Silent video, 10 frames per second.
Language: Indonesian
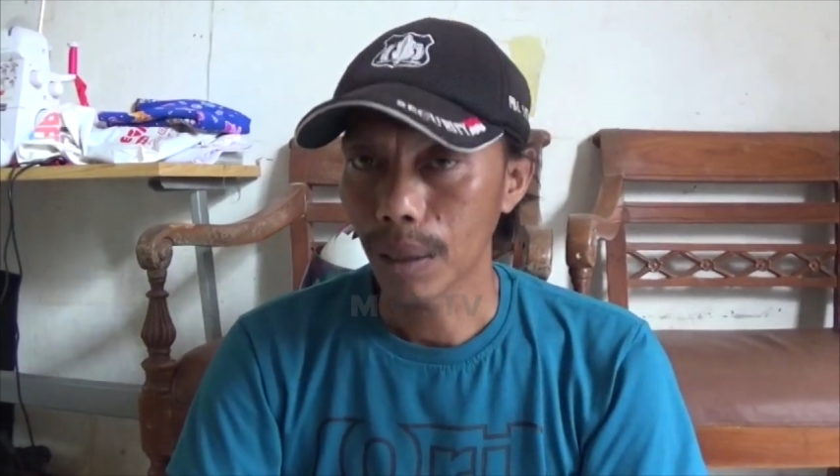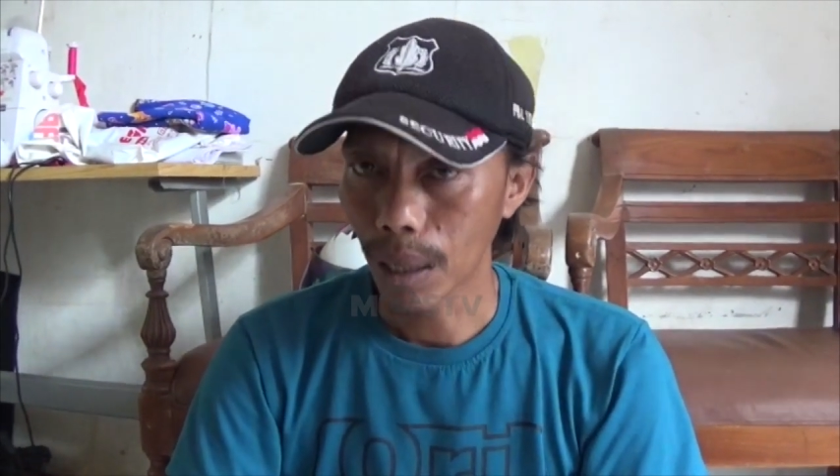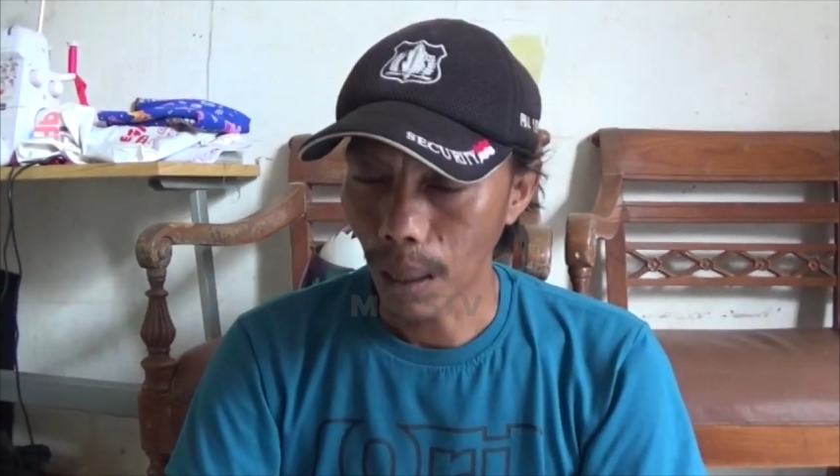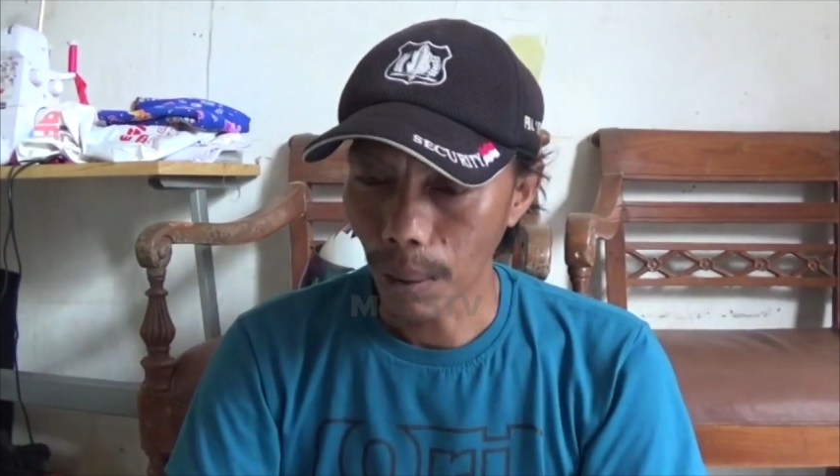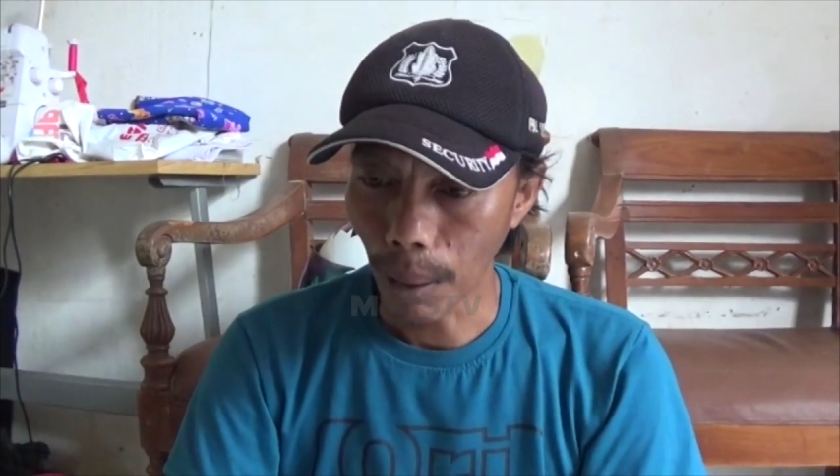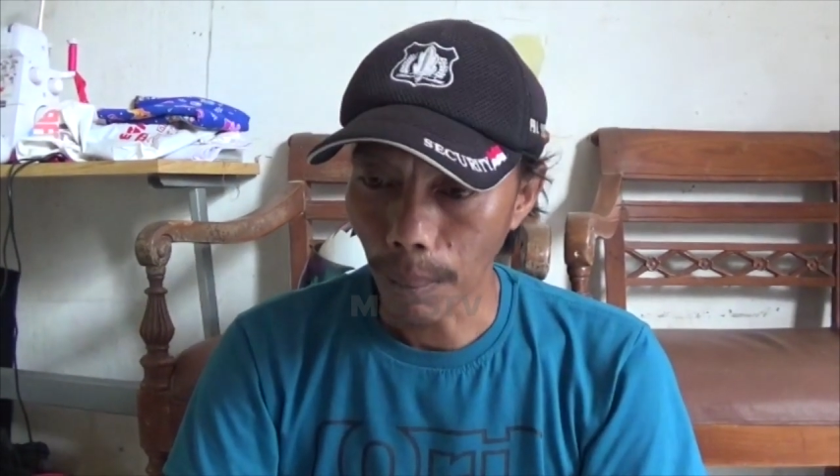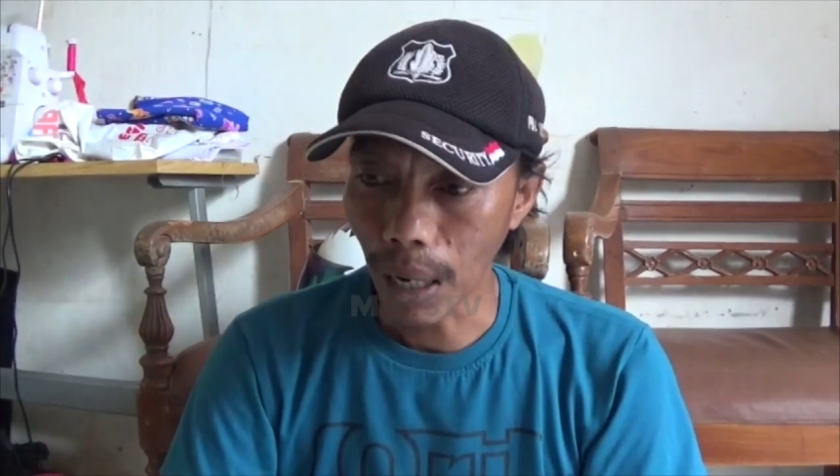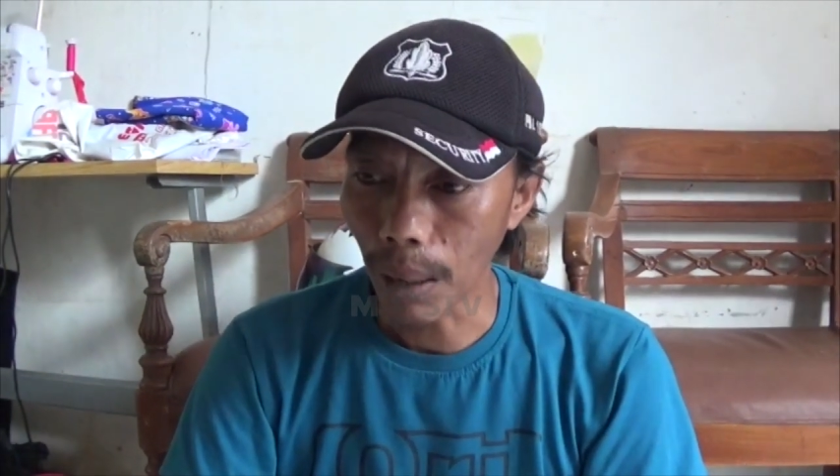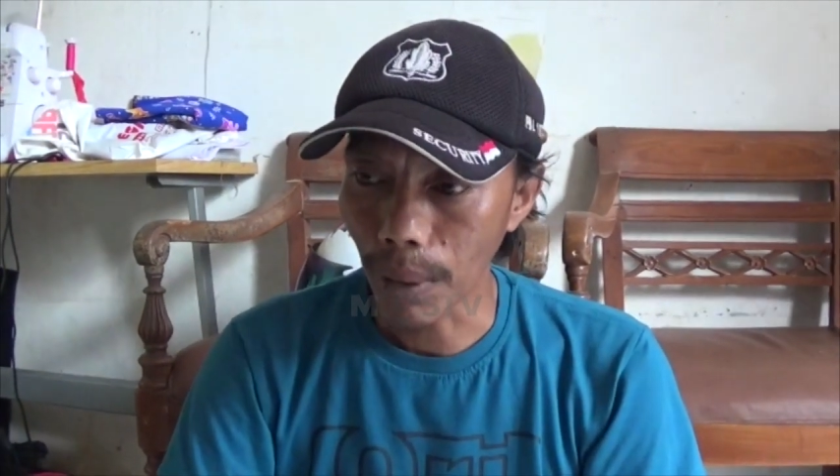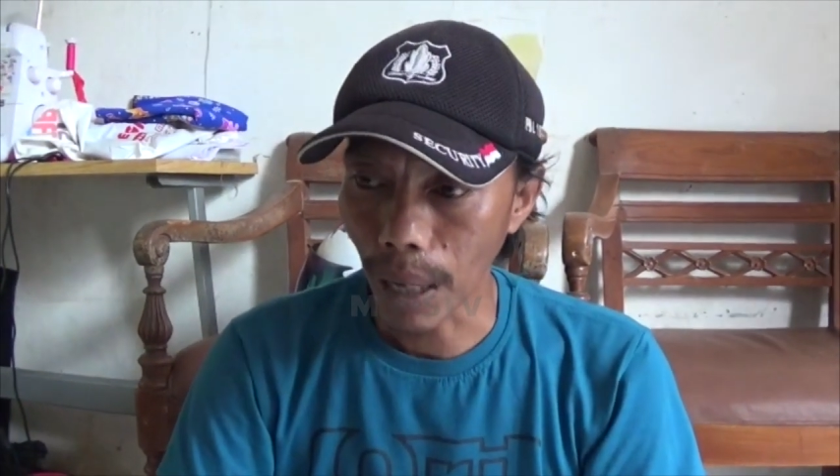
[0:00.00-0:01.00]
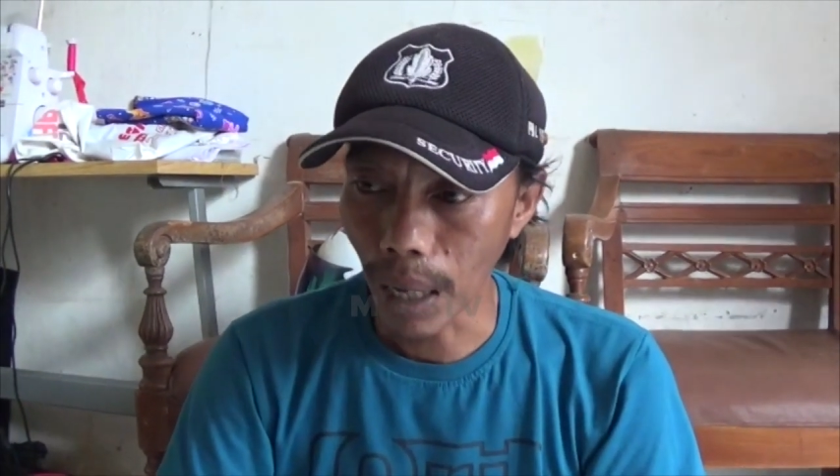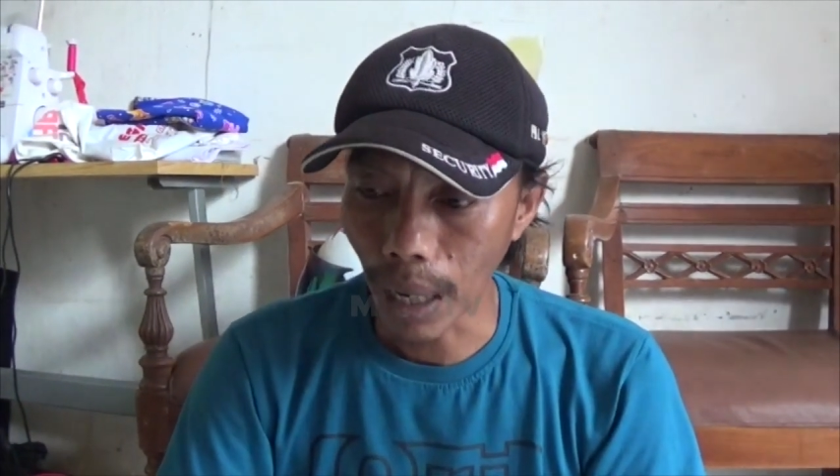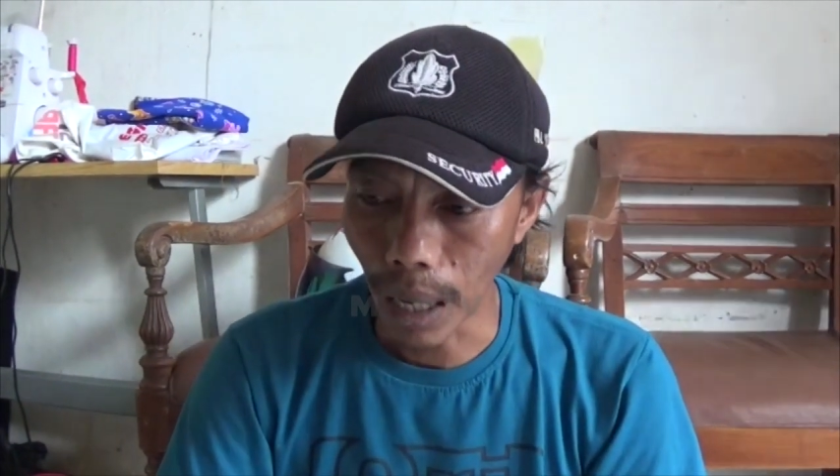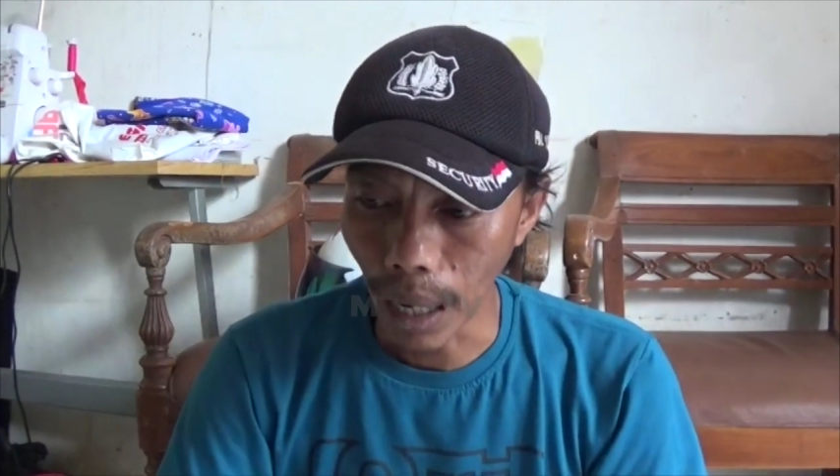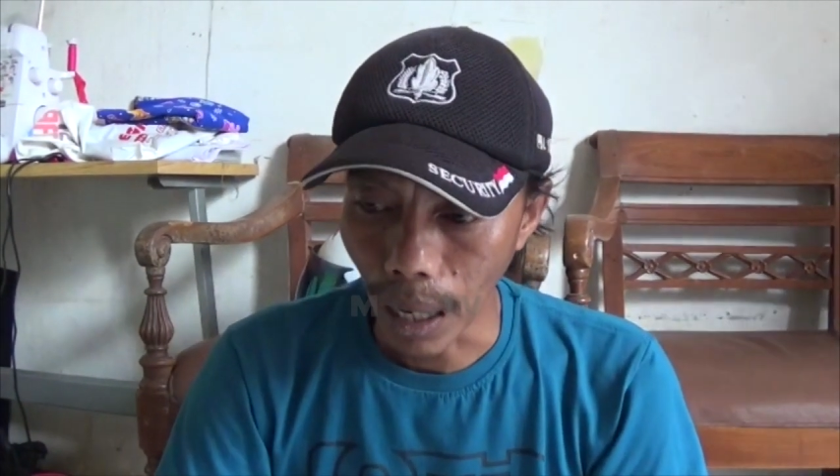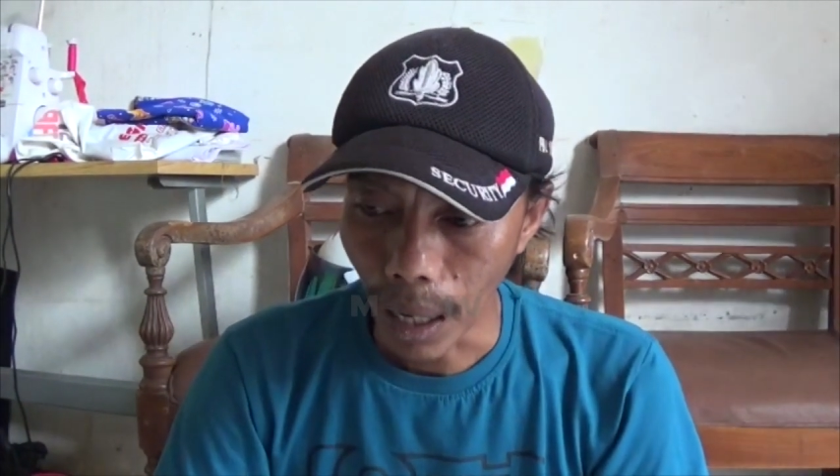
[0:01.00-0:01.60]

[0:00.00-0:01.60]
uh, apa kalau kayak